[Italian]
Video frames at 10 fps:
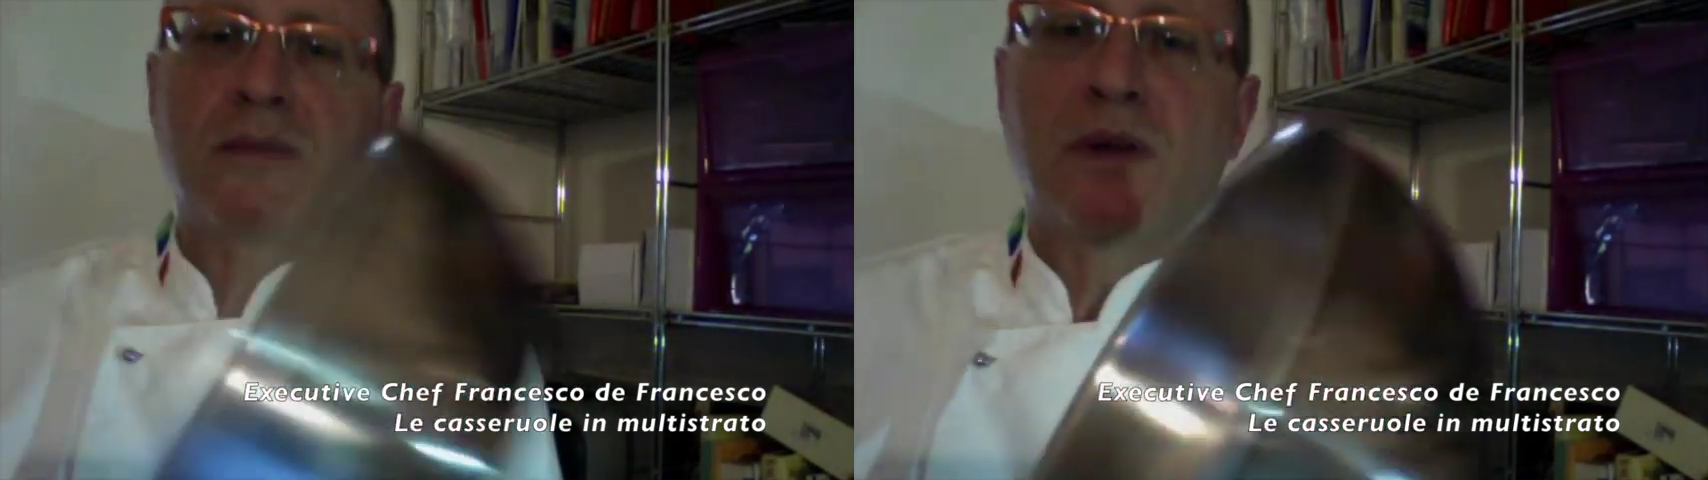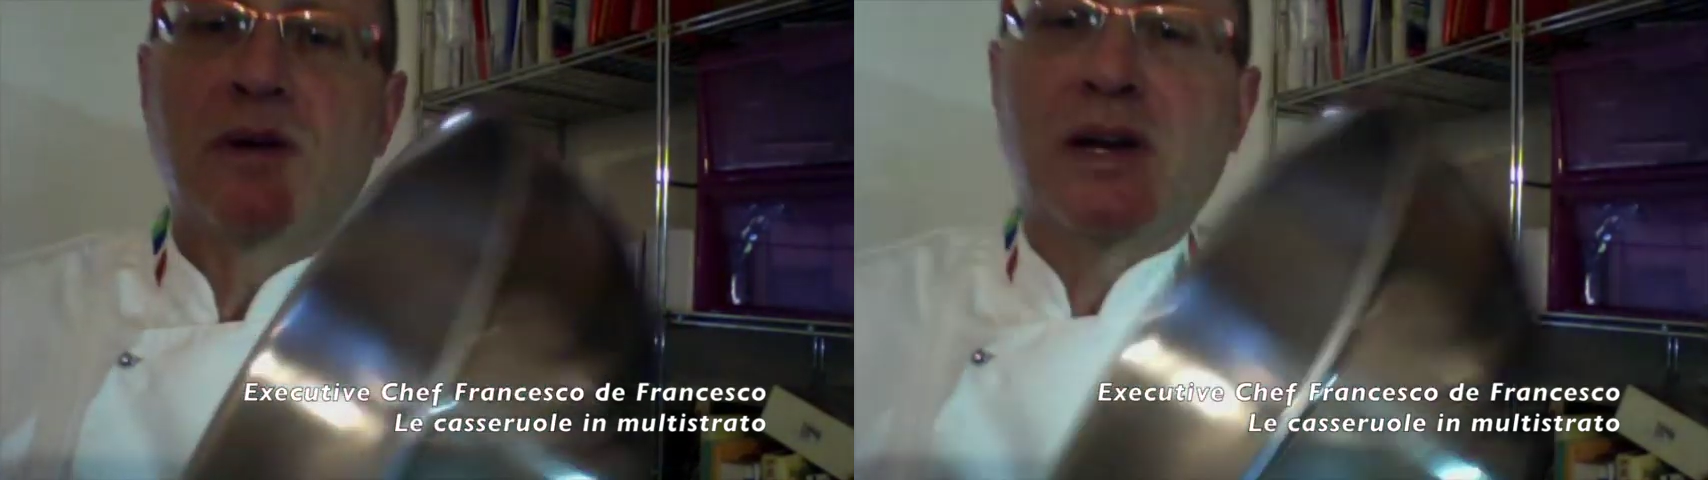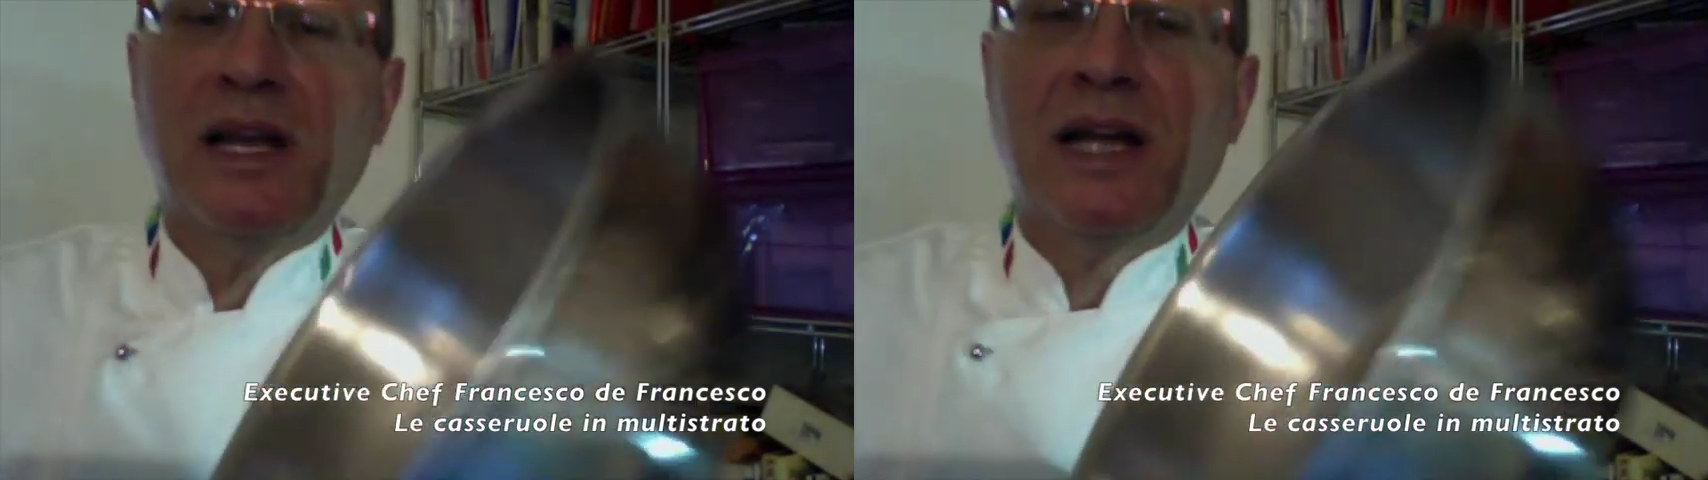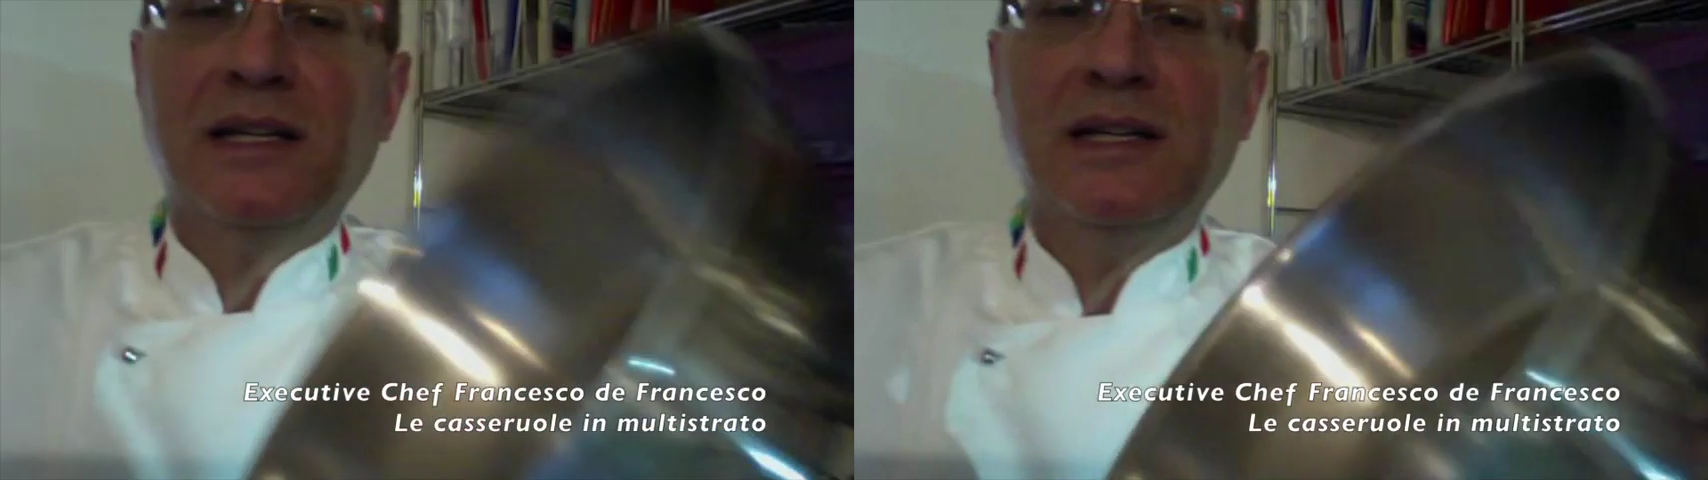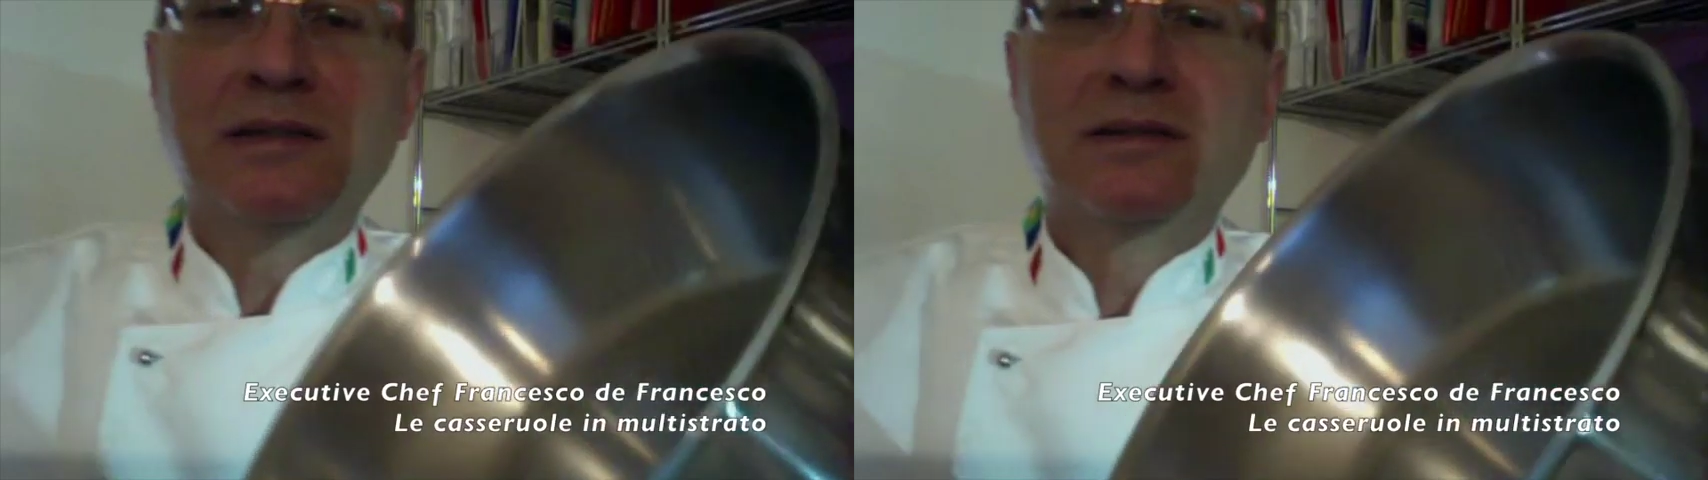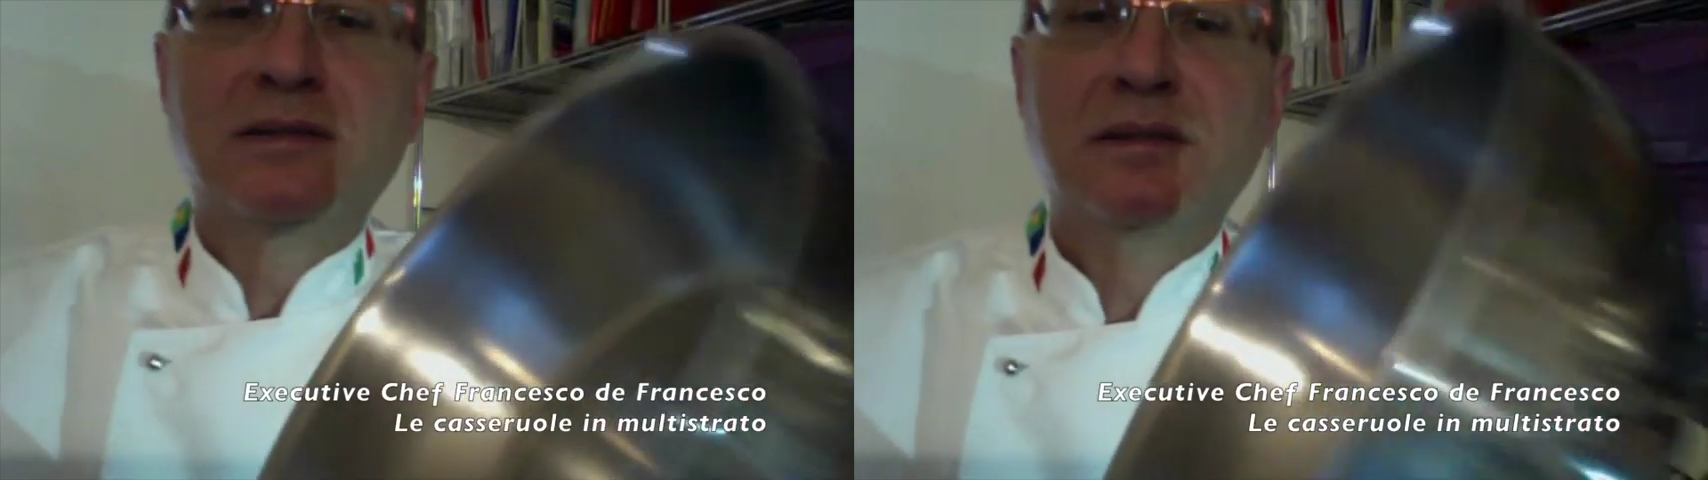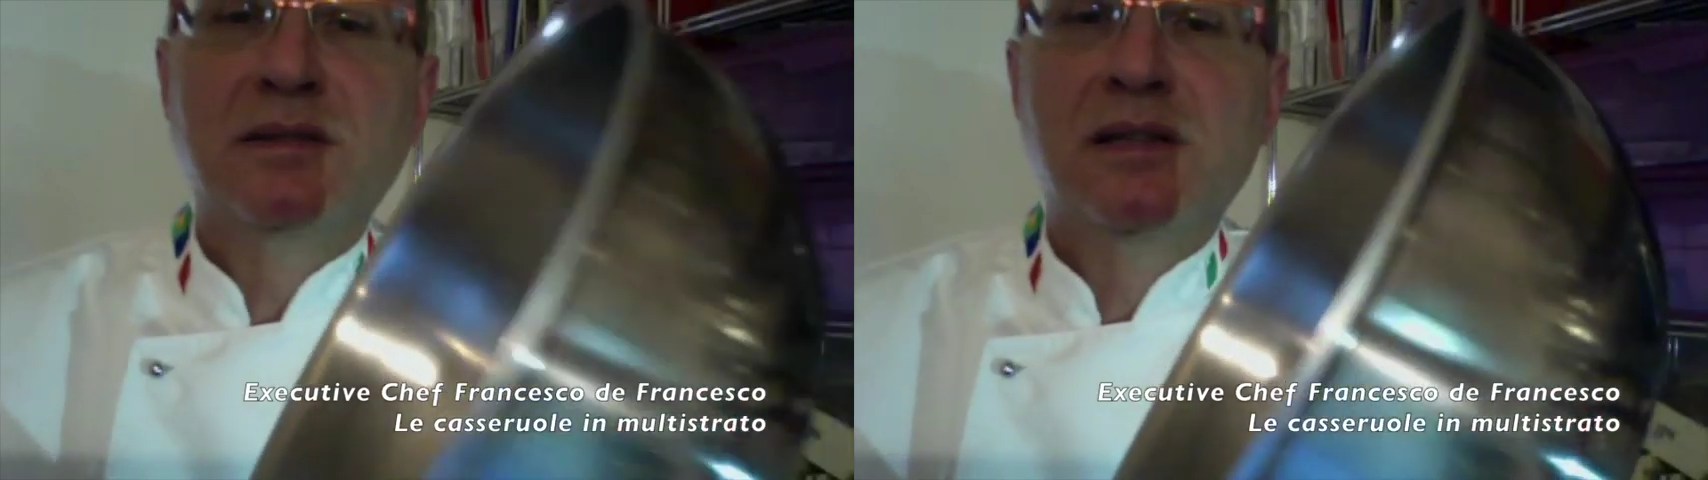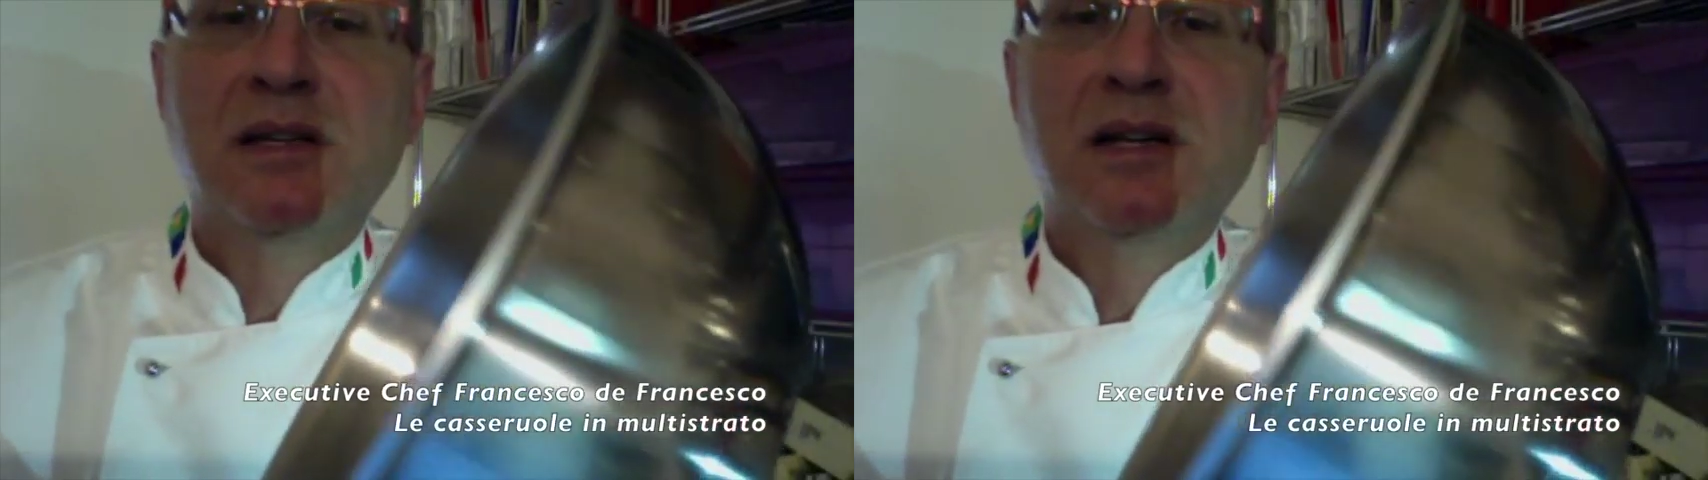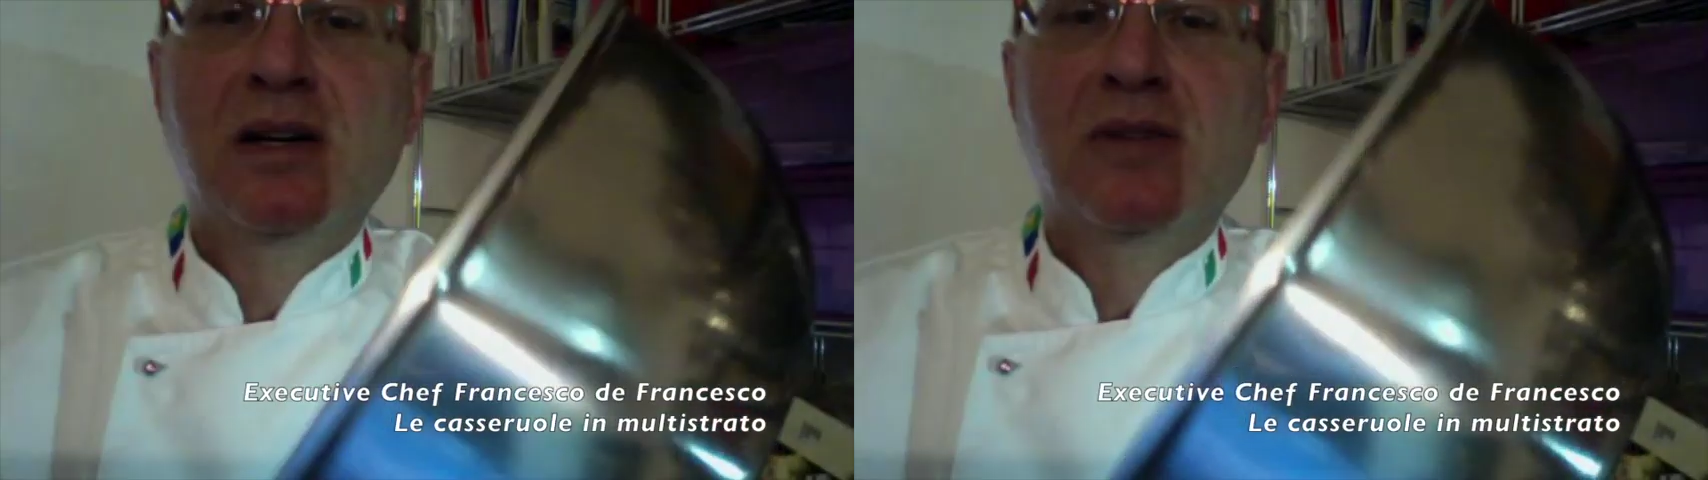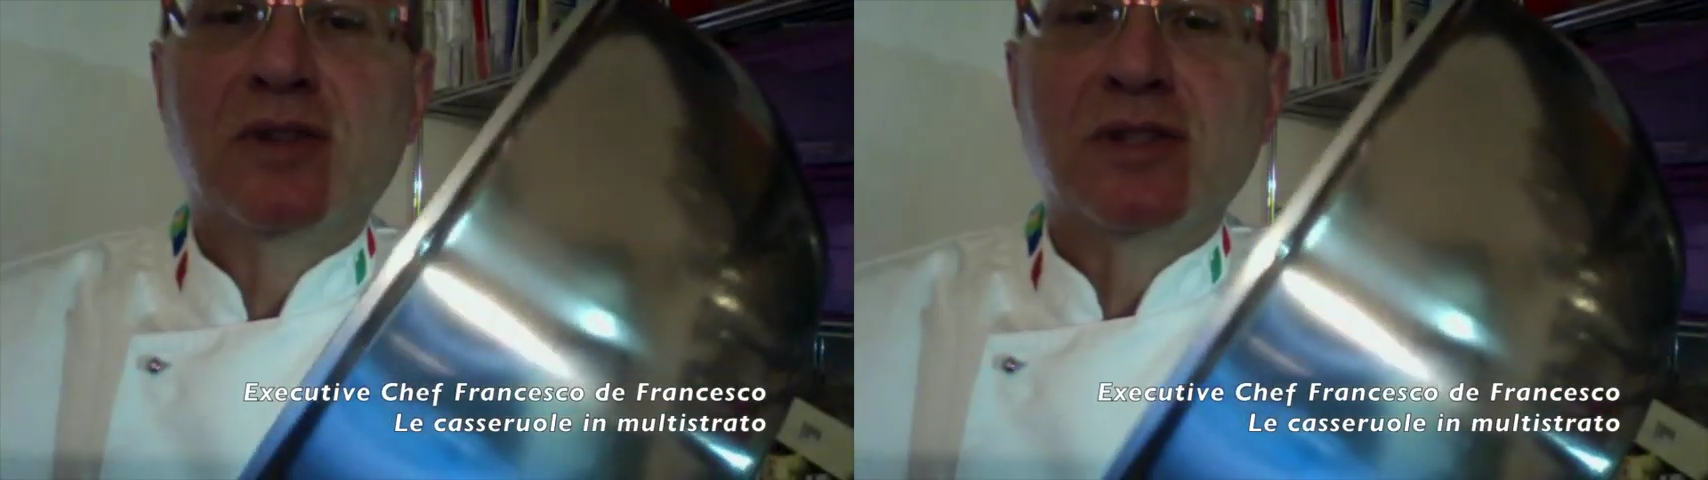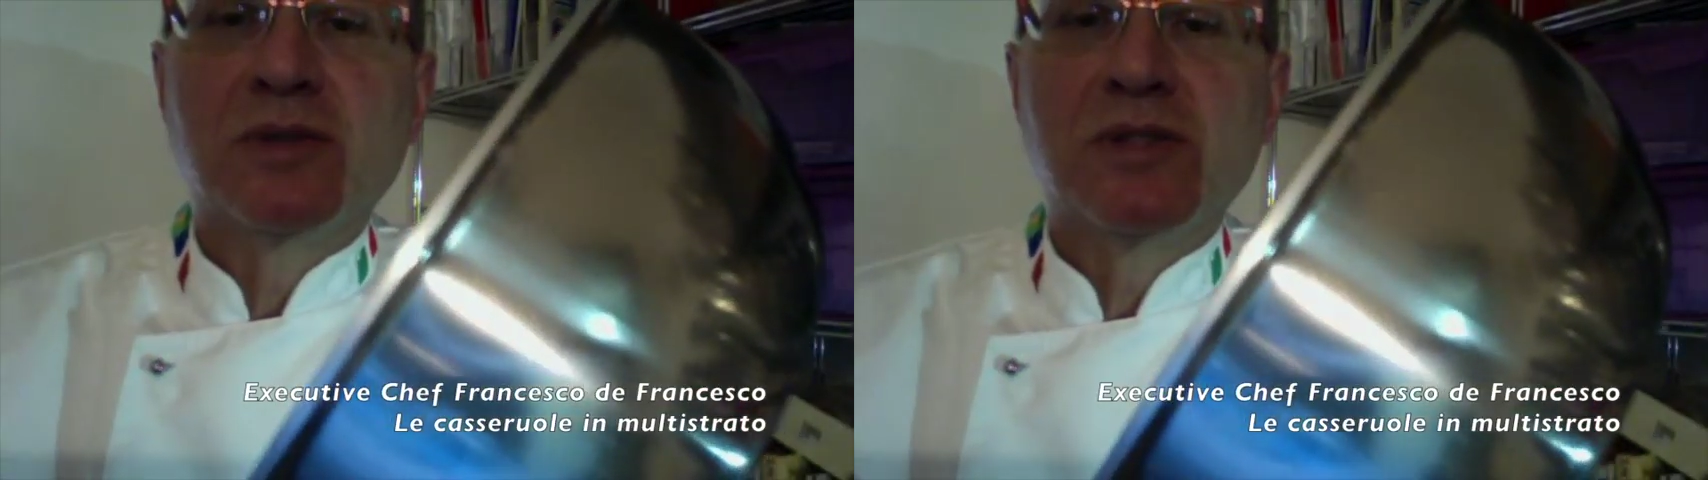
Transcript: Guardatela, forse